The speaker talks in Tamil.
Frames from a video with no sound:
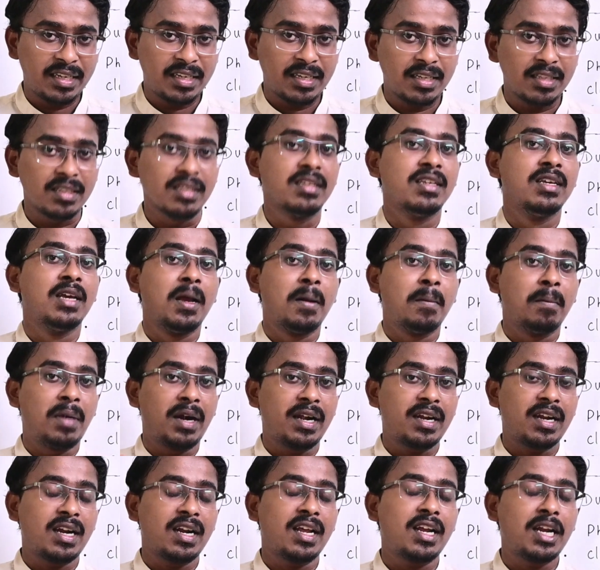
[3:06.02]
இருக்காது
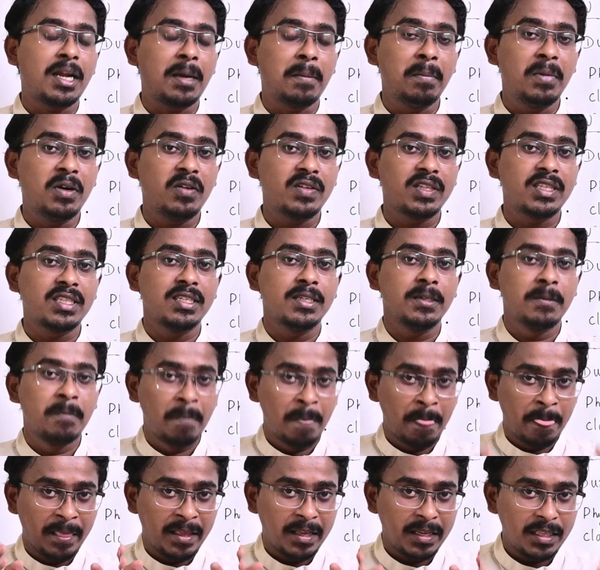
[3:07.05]
பட் ஆனால் நம்ம வந்து
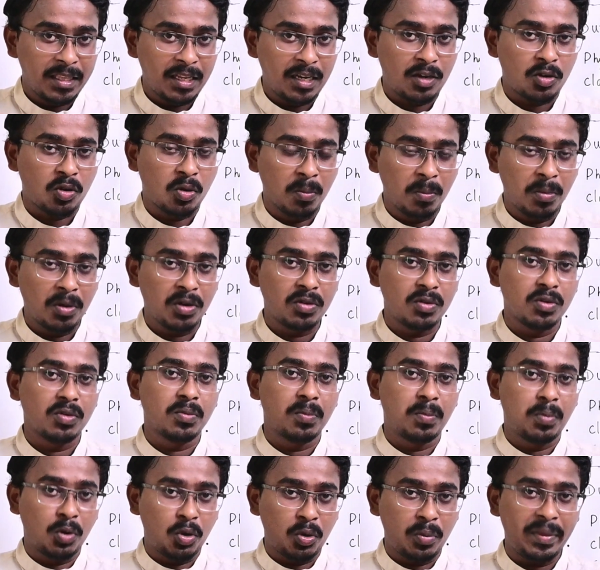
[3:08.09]
இதில் ரொம்ப
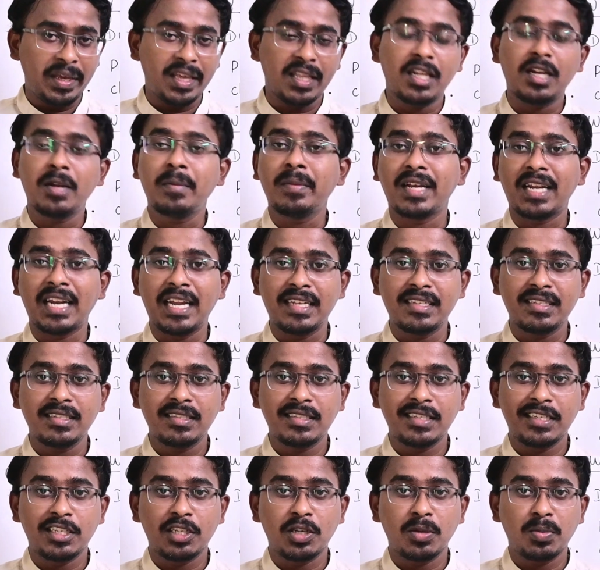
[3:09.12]
பொறுமையாக தான் நம்ம
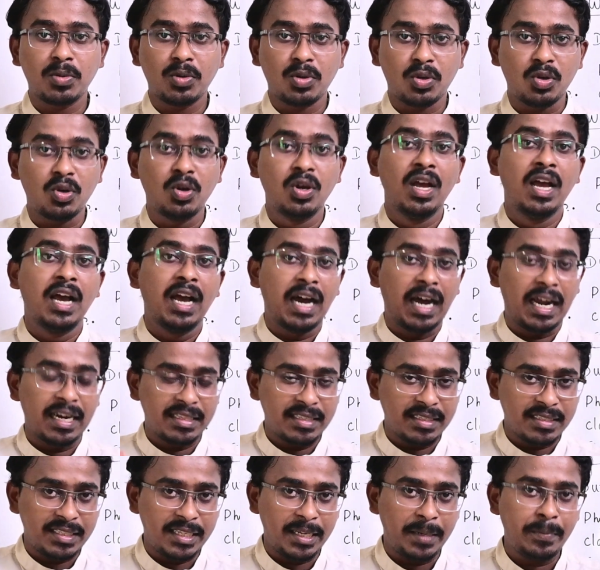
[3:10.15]
கிளாஸஸ் எடுக்க போகிறோம்
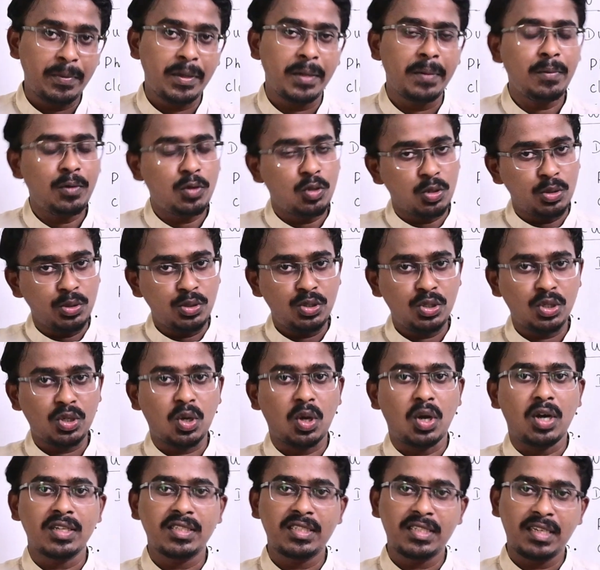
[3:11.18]
அட் த சேம் டைம் கொஞ்சம்
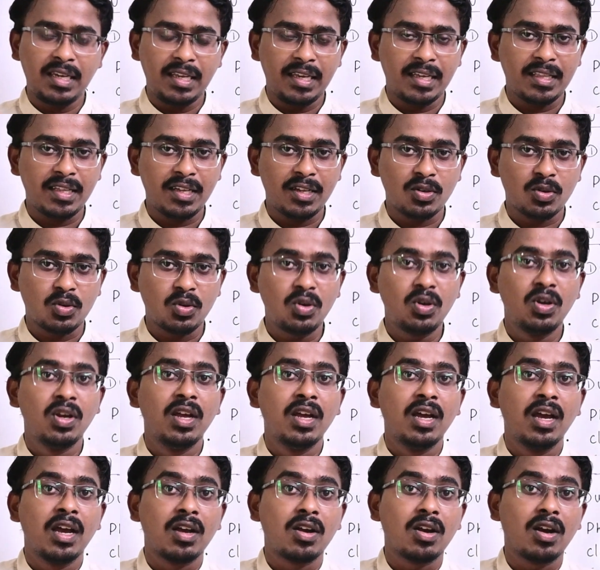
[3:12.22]
காஸ்ட்லியாக தான் இருக்கும்
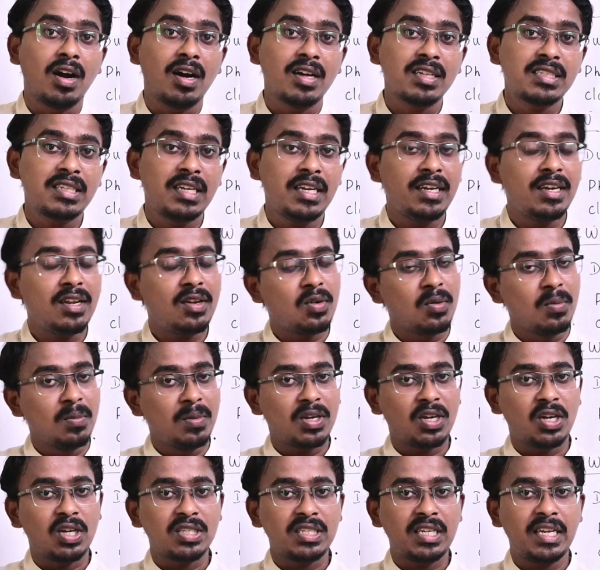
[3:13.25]
காஸ்ட்லினால் ரொம்ப
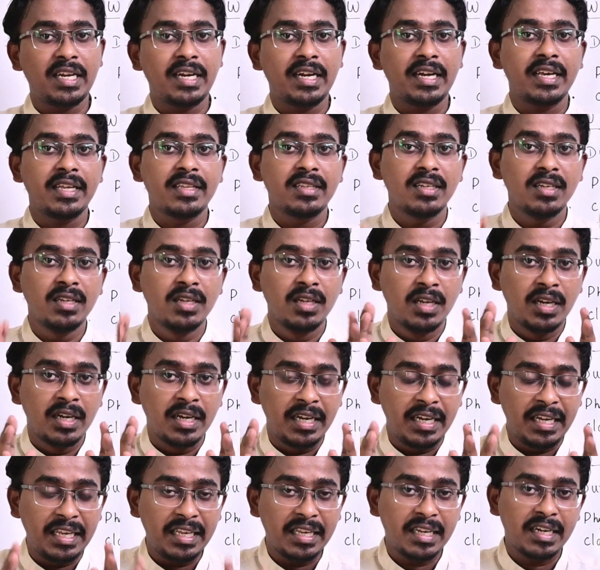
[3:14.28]
காஸ்ட்லி கிடையாது
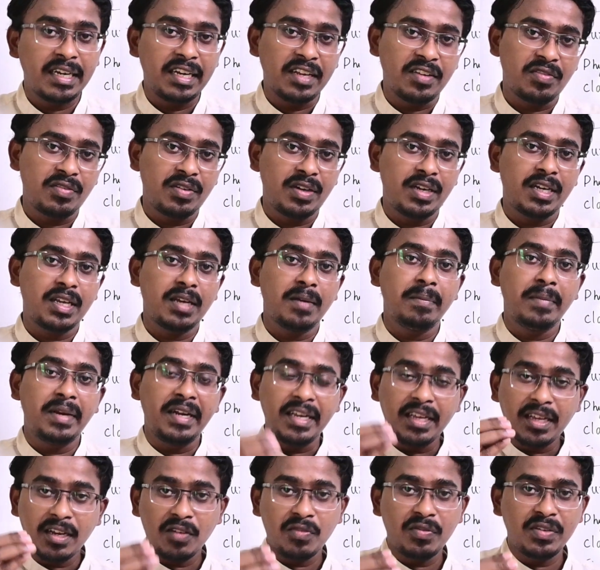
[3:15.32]
நீங்கள் டெஃபினட்டாக
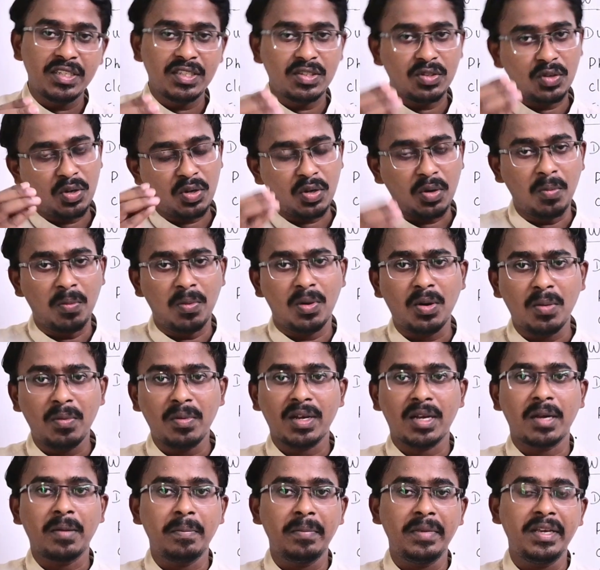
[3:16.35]
மெடிக்கல் ஃபீஸோடு ரொம்ப
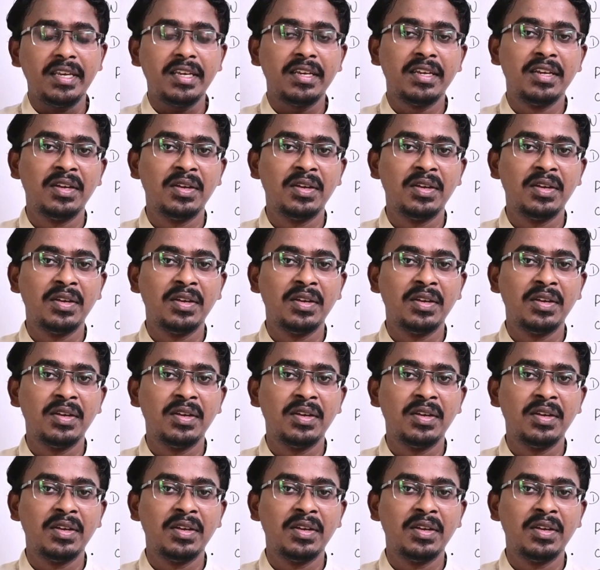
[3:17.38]
ரொம்ப கம்மி